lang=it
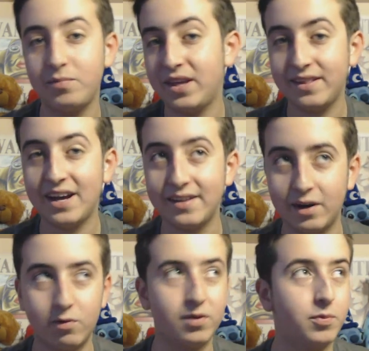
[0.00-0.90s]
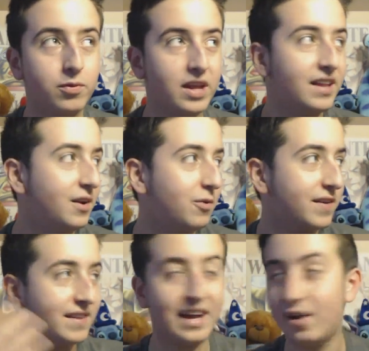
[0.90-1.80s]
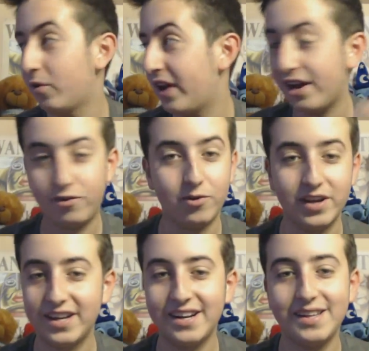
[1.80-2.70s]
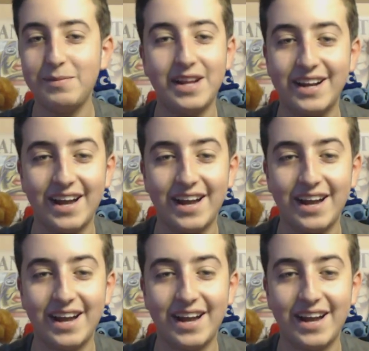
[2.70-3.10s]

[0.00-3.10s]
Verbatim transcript: ambientate le nuove puntate in questa location incredibile